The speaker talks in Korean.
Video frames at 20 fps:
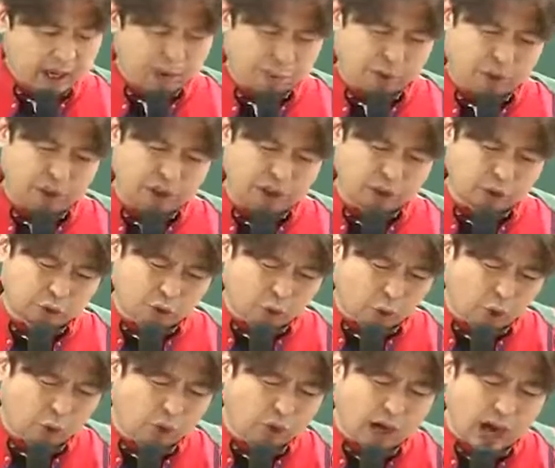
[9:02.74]
뭐
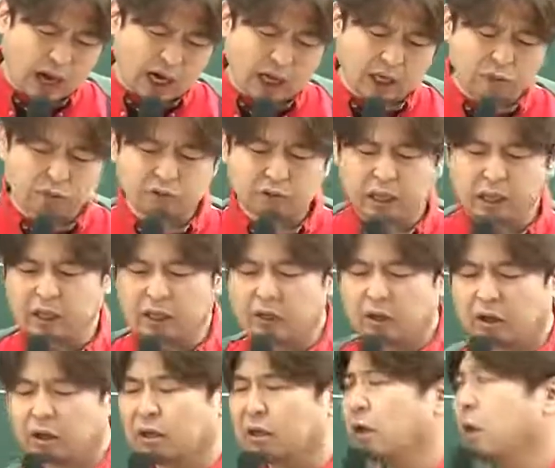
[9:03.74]
요건 안 해도 돼
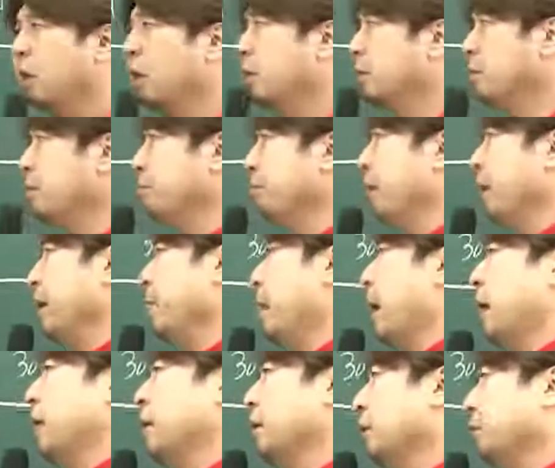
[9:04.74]
이런 선배의
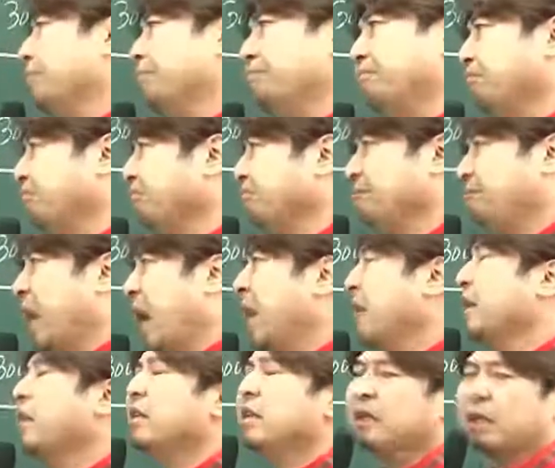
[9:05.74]
말은
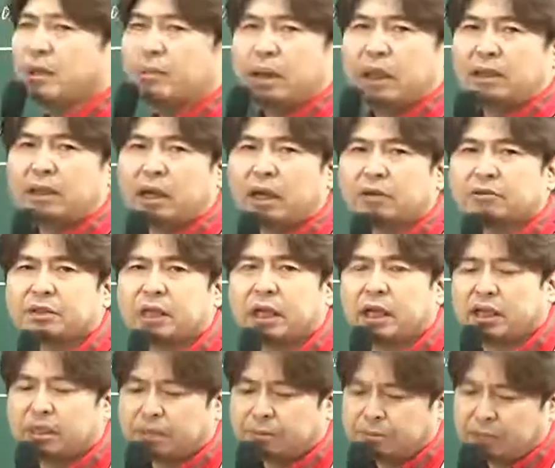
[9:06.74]
안 듣는 게 맞다라고
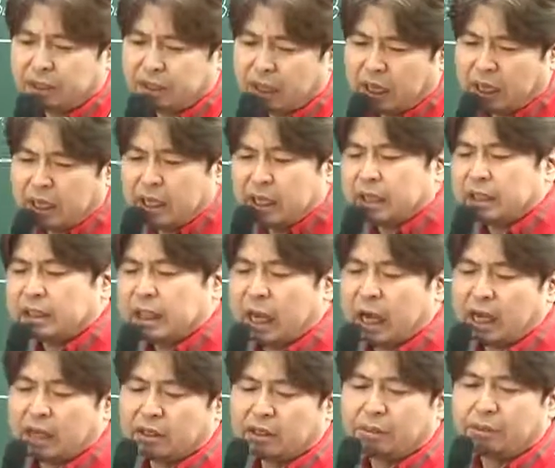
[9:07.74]
생각이 듭니다.
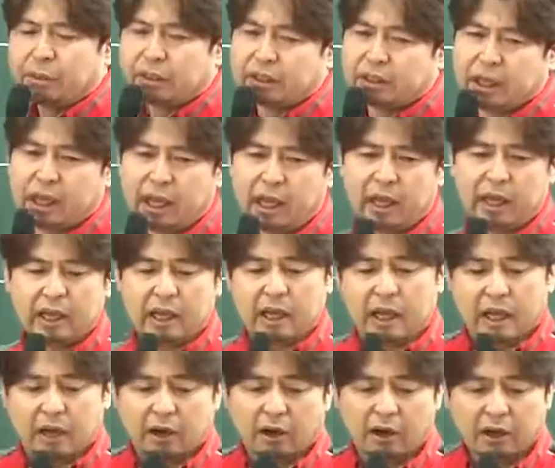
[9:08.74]
자, 그러면 네.
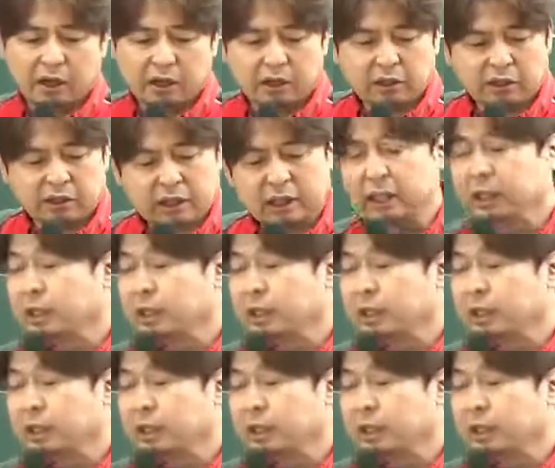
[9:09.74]
이렇게